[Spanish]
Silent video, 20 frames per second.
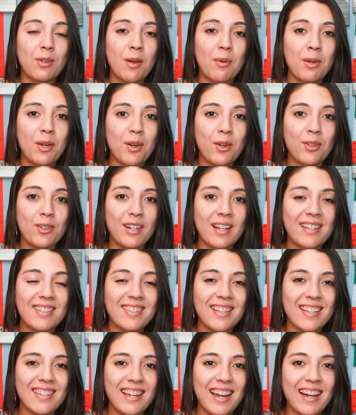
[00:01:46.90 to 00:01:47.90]
avión
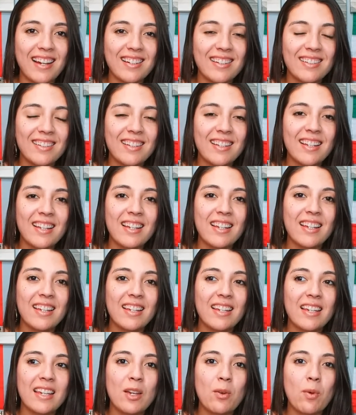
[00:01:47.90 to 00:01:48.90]
hasta allá
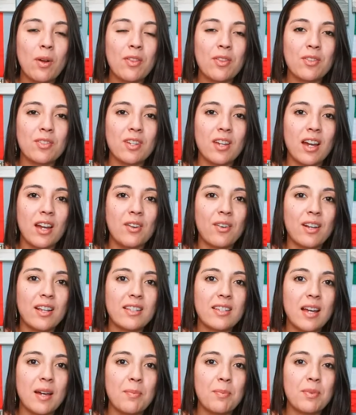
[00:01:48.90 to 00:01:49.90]
y cuando llegaron
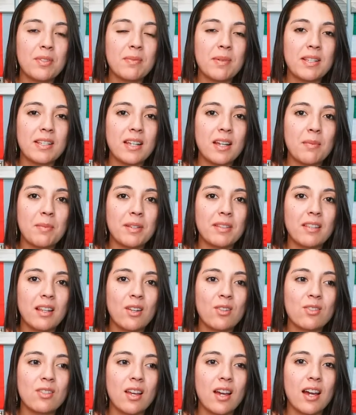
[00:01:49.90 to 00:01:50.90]
allá, pues básicamente
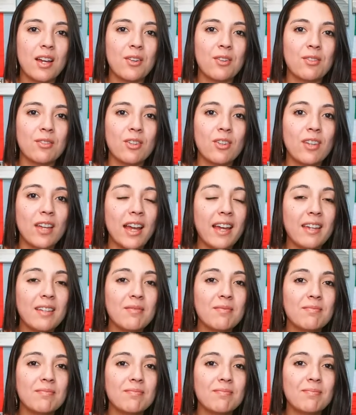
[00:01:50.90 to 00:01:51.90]
los dejaron, ok,
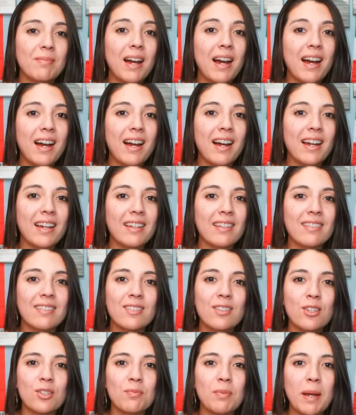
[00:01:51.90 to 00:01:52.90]

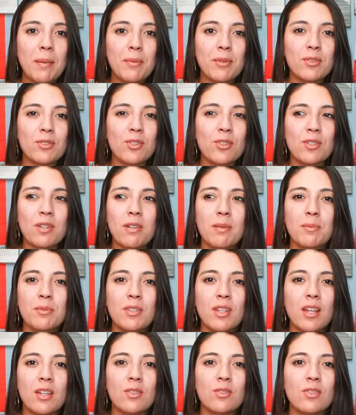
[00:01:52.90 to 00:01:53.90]
bye, nos vamos, no sabemos
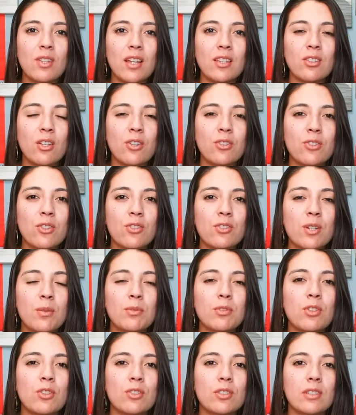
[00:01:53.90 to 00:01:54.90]
nada de ustedes, no los
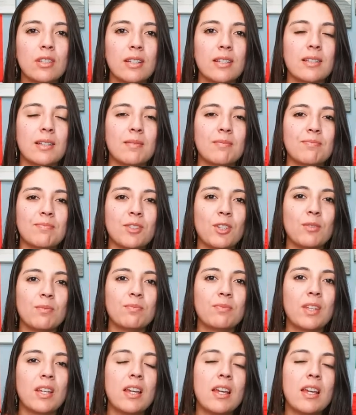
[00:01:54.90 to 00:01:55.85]
conocemos, no nos interesa, ¿no?